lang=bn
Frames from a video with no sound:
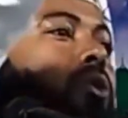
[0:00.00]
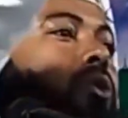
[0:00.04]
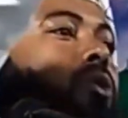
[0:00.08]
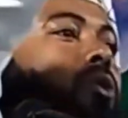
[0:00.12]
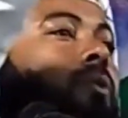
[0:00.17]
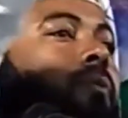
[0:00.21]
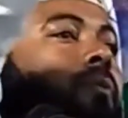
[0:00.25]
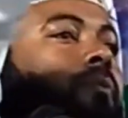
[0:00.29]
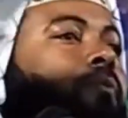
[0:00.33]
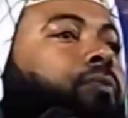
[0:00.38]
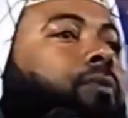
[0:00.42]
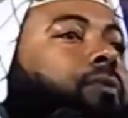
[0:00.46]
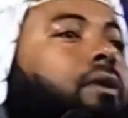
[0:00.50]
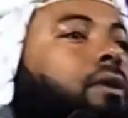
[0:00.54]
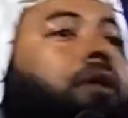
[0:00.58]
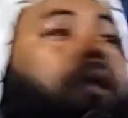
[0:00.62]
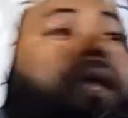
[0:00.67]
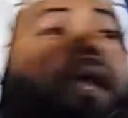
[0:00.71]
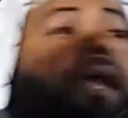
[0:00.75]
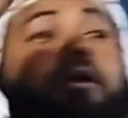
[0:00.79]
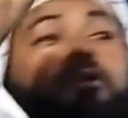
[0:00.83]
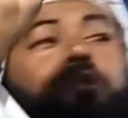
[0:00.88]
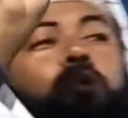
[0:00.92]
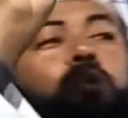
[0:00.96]
না তো
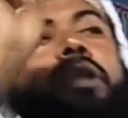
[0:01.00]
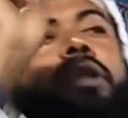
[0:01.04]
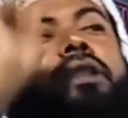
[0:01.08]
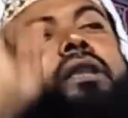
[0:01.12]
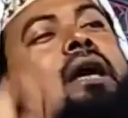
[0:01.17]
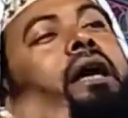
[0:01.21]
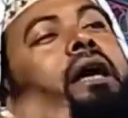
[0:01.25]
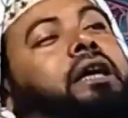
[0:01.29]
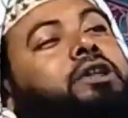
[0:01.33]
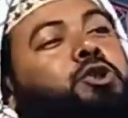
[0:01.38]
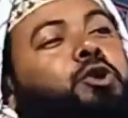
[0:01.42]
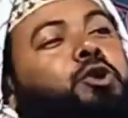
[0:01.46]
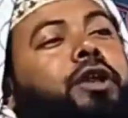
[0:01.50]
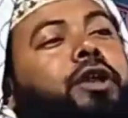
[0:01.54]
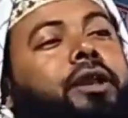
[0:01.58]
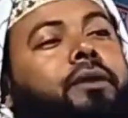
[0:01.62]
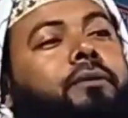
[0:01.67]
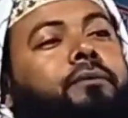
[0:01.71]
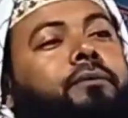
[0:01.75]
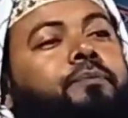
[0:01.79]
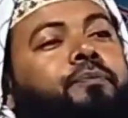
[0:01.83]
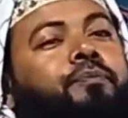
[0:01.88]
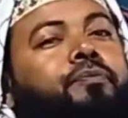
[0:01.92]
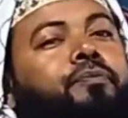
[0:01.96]
একটু ইতিহাস
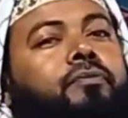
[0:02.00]
শোনেন